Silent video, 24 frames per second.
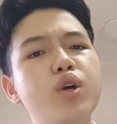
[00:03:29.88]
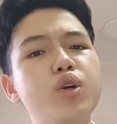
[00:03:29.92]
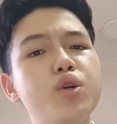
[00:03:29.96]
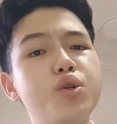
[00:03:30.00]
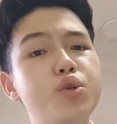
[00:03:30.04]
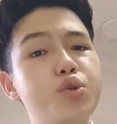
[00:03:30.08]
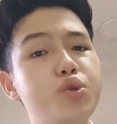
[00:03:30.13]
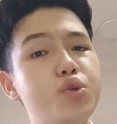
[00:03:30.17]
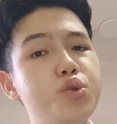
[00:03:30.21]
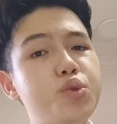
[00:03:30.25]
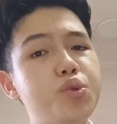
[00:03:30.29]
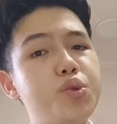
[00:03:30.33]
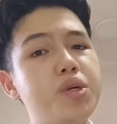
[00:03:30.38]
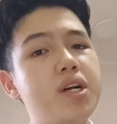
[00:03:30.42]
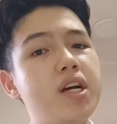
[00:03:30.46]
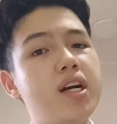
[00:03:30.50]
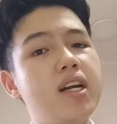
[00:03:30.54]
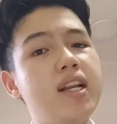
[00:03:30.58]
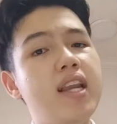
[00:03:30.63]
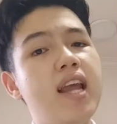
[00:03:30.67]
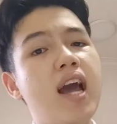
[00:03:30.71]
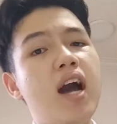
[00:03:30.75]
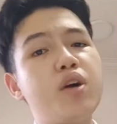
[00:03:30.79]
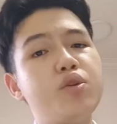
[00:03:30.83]
诸葛
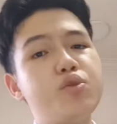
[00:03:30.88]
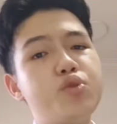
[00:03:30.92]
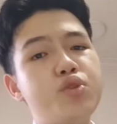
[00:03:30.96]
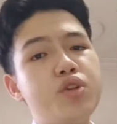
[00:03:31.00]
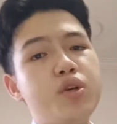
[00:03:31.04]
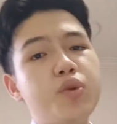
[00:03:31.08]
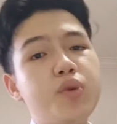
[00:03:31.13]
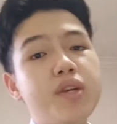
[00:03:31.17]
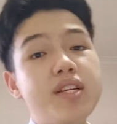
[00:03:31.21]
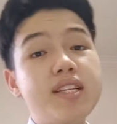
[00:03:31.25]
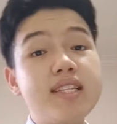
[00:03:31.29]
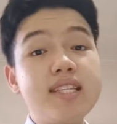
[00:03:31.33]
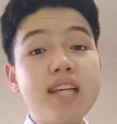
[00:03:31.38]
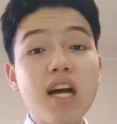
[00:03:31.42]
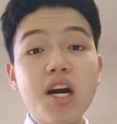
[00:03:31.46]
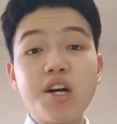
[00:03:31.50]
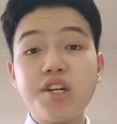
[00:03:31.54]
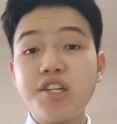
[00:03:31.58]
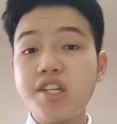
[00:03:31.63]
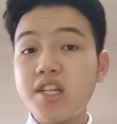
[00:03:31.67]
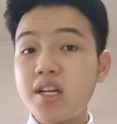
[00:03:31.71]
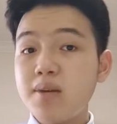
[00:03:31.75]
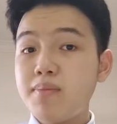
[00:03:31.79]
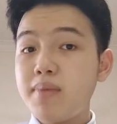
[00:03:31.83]
亮却对将
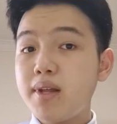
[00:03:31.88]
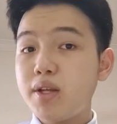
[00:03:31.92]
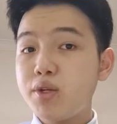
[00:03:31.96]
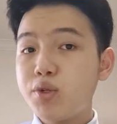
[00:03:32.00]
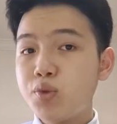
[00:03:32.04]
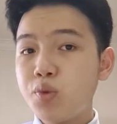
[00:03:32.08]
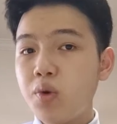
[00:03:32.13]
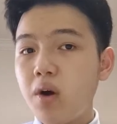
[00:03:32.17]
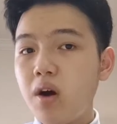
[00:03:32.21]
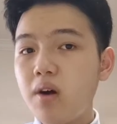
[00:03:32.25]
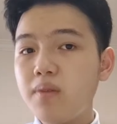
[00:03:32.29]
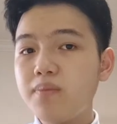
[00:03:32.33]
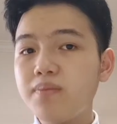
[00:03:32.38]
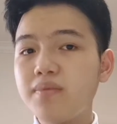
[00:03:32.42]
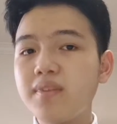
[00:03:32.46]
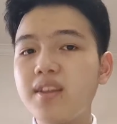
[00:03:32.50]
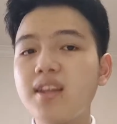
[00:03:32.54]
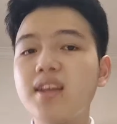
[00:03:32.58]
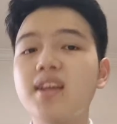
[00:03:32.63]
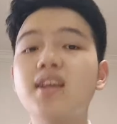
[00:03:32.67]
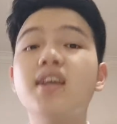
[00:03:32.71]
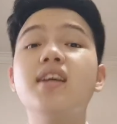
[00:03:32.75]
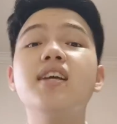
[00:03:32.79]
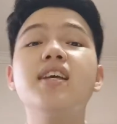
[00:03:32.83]
士们
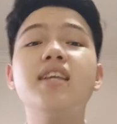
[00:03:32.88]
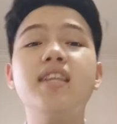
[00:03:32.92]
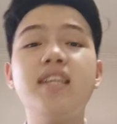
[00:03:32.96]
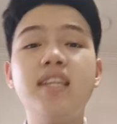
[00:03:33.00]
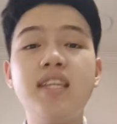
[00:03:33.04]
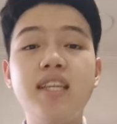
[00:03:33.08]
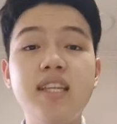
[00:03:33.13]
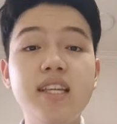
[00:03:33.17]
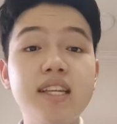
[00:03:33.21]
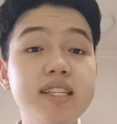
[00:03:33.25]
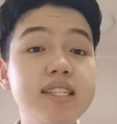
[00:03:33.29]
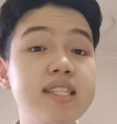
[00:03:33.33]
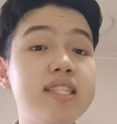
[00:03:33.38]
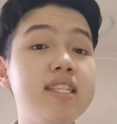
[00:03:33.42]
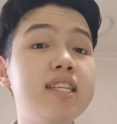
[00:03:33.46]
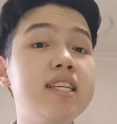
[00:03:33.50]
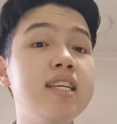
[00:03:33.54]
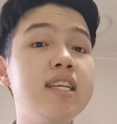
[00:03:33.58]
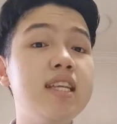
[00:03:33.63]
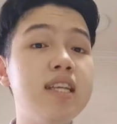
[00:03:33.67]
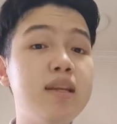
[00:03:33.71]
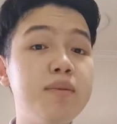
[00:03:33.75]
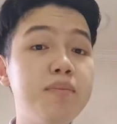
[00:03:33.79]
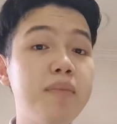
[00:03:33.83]
说：“一期
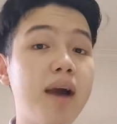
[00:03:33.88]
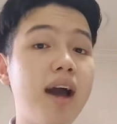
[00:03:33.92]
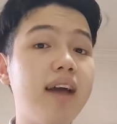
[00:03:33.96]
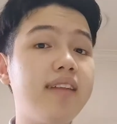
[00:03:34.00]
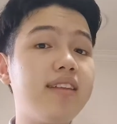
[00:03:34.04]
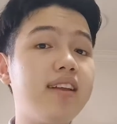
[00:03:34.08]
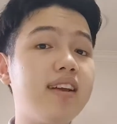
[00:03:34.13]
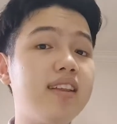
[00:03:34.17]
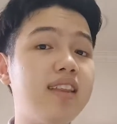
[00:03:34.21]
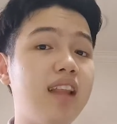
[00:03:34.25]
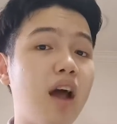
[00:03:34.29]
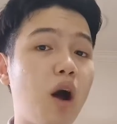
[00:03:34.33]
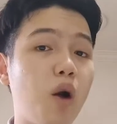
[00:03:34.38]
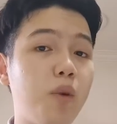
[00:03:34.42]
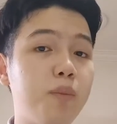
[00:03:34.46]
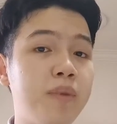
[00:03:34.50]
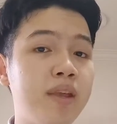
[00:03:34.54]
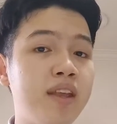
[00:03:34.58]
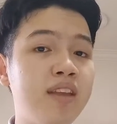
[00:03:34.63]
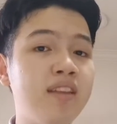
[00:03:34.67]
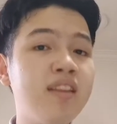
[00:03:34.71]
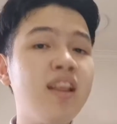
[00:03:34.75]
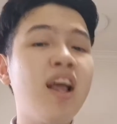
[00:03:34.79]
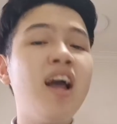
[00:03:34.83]
已满的老
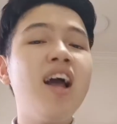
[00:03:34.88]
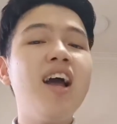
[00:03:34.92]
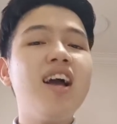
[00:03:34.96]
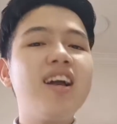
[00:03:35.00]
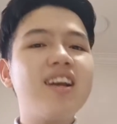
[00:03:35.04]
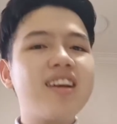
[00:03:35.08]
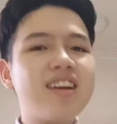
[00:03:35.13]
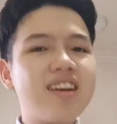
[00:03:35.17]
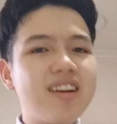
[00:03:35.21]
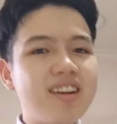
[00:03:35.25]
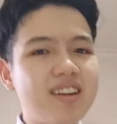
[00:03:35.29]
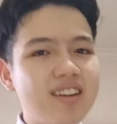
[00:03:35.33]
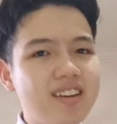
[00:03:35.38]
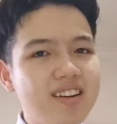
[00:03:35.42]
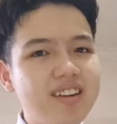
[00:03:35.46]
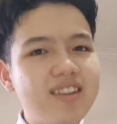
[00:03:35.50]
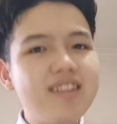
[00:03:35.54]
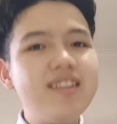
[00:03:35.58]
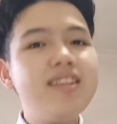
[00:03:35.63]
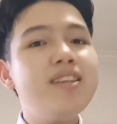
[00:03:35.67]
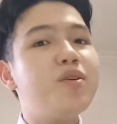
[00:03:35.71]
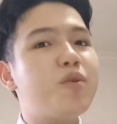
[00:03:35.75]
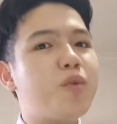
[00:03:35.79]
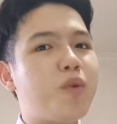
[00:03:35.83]
兵可
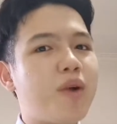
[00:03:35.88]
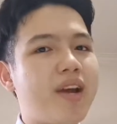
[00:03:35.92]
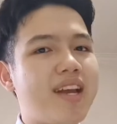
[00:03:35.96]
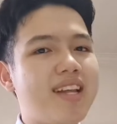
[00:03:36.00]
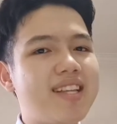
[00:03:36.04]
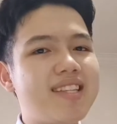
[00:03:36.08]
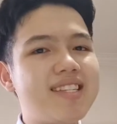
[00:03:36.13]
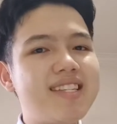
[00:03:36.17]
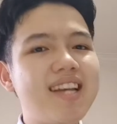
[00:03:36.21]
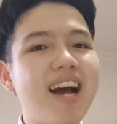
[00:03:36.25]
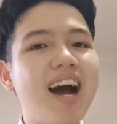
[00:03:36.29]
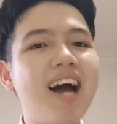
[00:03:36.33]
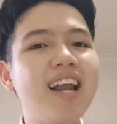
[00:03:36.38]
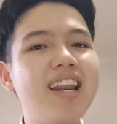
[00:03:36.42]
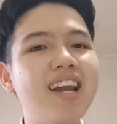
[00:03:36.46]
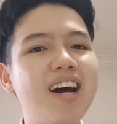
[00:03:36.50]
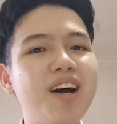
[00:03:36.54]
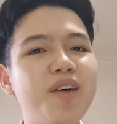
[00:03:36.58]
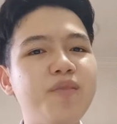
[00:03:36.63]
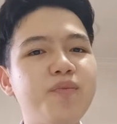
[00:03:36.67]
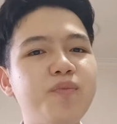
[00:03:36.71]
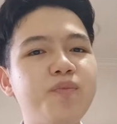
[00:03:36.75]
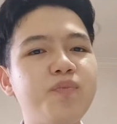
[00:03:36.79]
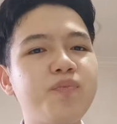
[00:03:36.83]
以回家
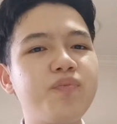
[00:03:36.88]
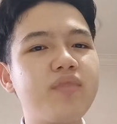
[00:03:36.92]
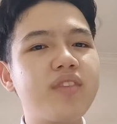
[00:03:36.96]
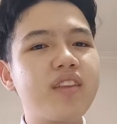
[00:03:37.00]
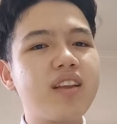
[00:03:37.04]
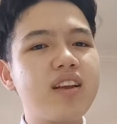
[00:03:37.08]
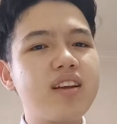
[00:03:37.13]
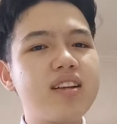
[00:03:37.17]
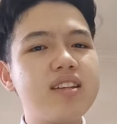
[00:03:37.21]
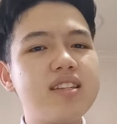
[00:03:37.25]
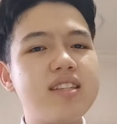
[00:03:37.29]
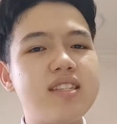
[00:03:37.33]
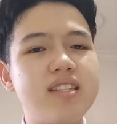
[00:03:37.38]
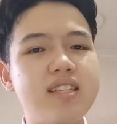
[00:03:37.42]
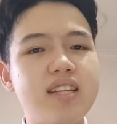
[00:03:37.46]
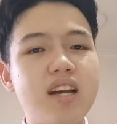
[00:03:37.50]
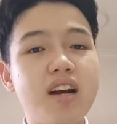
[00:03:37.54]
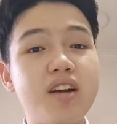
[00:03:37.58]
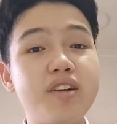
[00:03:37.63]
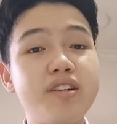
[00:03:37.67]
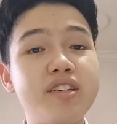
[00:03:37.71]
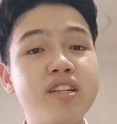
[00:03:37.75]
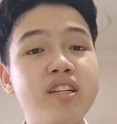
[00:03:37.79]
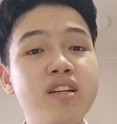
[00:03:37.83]
了。”
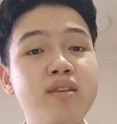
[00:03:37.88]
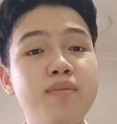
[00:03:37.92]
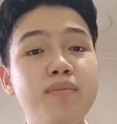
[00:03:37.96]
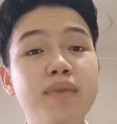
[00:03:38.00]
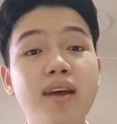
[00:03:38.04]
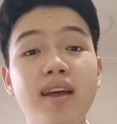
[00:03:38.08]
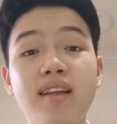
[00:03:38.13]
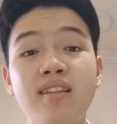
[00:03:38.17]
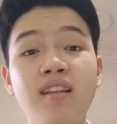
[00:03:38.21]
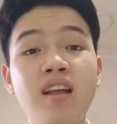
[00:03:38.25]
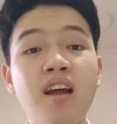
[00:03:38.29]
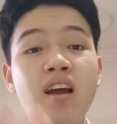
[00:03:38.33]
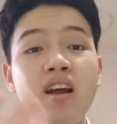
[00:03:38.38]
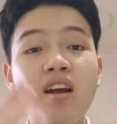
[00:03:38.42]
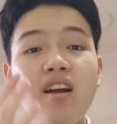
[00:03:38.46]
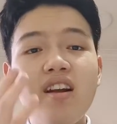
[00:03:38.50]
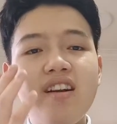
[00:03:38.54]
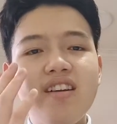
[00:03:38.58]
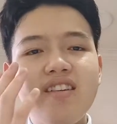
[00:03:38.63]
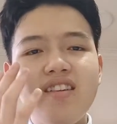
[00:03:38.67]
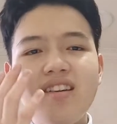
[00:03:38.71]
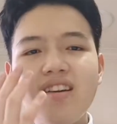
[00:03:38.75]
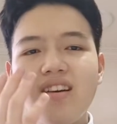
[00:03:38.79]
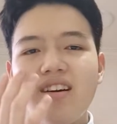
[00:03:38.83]
将士们
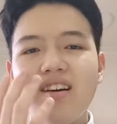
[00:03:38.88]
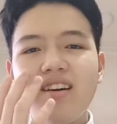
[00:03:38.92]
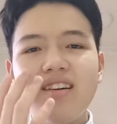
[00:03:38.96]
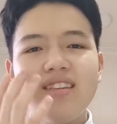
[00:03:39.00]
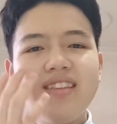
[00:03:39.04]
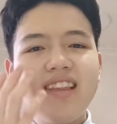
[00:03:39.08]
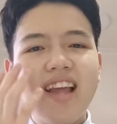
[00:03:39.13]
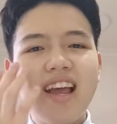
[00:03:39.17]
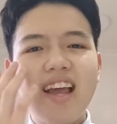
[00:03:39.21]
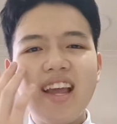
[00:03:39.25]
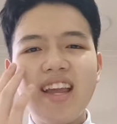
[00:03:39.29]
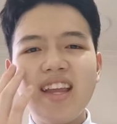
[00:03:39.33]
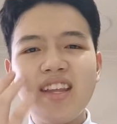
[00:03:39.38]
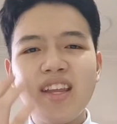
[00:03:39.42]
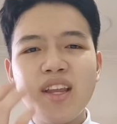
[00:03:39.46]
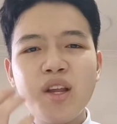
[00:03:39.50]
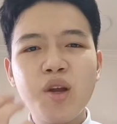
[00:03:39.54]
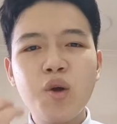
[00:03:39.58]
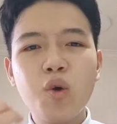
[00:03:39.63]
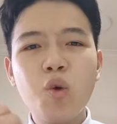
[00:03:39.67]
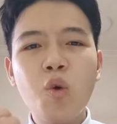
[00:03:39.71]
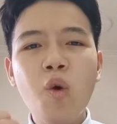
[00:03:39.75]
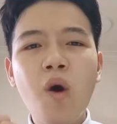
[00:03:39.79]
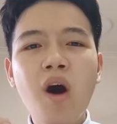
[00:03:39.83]
热泪
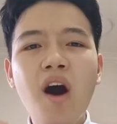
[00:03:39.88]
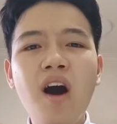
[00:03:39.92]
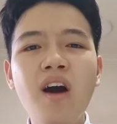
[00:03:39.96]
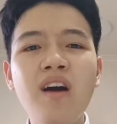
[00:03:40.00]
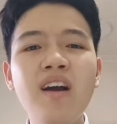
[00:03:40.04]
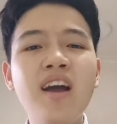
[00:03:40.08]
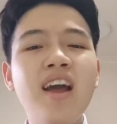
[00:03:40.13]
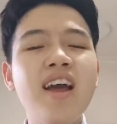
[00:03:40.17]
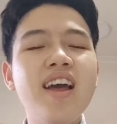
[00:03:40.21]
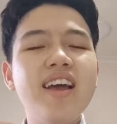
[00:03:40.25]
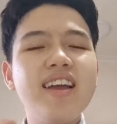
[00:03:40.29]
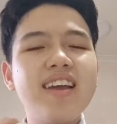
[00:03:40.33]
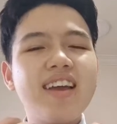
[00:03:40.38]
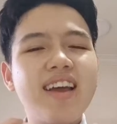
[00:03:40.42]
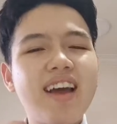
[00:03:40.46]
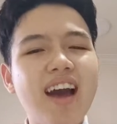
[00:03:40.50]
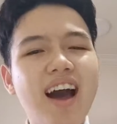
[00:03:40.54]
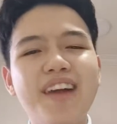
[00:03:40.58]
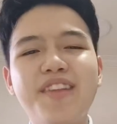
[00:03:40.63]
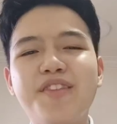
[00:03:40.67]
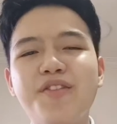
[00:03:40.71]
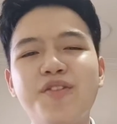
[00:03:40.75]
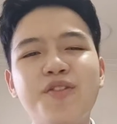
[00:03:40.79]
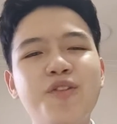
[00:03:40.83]
盈眶，
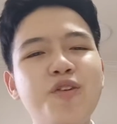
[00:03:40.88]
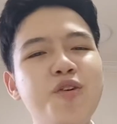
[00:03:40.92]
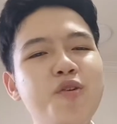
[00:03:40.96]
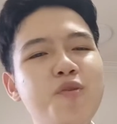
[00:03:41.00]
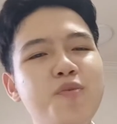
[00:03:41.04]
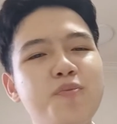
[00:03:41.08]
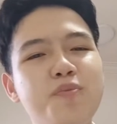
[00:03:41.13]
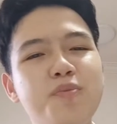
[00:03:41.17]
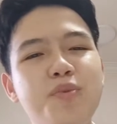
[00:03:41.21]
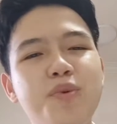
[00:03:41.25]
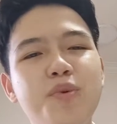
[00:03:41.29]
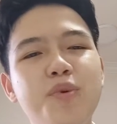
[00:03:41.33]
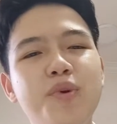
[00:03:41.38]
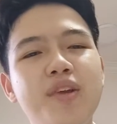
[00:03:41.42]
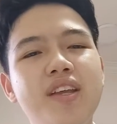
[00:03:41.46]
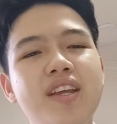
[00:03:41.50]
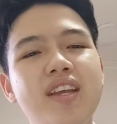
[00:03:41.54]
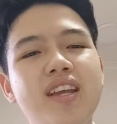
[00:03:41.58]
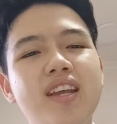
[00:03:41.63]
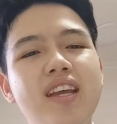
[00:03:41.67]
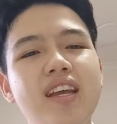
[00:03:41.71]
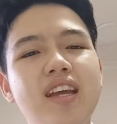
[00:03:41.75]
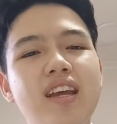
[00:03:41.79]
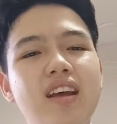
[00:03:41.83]
感动不
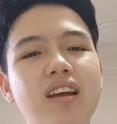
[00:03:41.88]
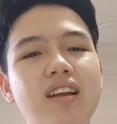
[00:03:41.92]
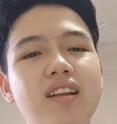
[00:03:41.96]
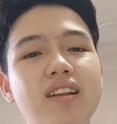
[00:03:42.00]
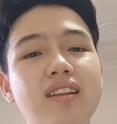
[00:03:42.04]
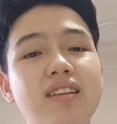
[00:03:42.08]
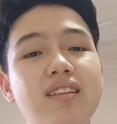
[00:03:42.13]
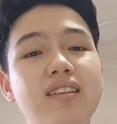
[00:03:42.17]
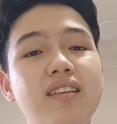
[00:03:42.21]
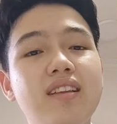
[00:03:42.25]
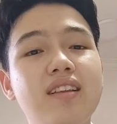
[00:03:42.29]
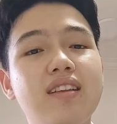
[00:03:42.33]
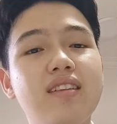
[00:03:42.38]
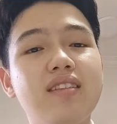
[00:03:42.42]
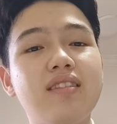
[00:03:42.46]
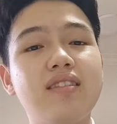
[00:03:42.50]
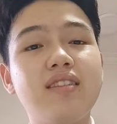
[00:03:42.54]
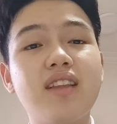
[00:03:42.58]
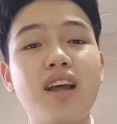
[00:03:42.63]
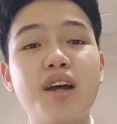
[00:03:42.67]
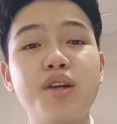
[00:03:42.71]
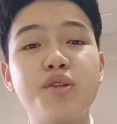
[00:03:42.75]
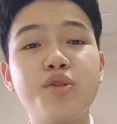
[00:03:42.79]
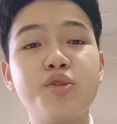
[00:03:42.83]
已，
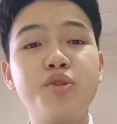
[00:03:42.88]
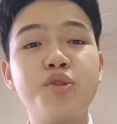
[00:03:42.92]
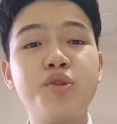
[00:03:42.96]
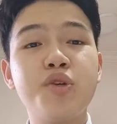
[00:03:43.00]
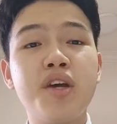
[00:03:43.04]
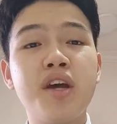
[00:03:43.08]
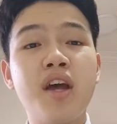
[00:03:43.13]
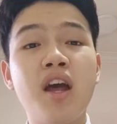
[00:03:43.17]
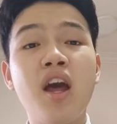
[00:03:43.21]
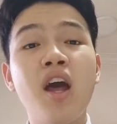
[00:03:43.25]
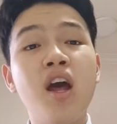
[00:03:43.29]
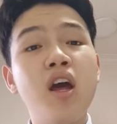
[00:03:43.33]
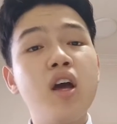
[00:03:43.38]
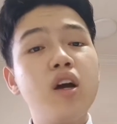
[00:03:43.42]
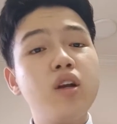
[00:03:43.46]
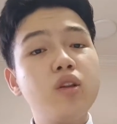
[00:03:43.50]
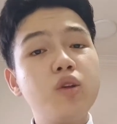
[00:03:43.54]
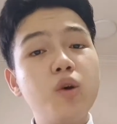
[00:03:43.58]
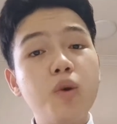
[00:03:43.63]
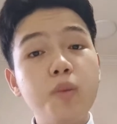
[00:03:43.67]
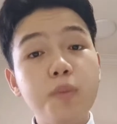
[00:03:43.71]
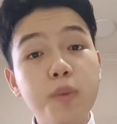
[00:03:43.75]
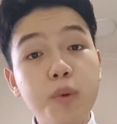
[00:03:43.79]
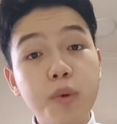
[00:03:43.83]
但却
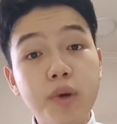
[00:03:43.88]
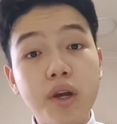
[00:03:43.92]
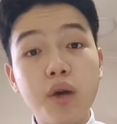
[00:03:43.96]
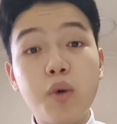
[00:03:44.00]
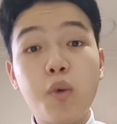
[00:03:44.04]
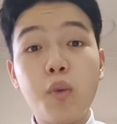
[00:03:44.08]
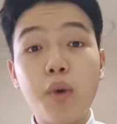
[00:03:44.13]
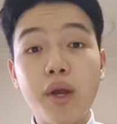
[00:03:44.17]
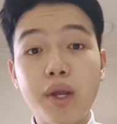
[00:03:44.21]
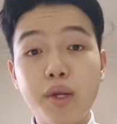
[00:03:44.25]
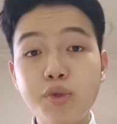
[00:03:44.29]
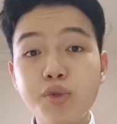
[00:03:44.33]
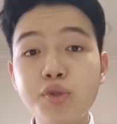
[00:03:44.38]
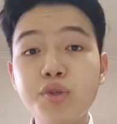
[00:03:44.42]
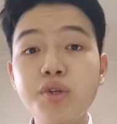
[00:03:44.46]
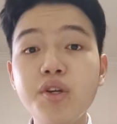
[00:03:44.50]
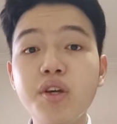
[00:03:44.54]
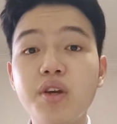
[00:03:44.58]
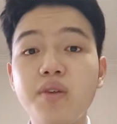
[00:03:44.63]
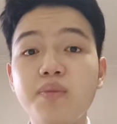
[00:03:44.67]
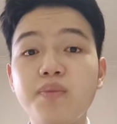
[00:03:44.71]
都不肯回去。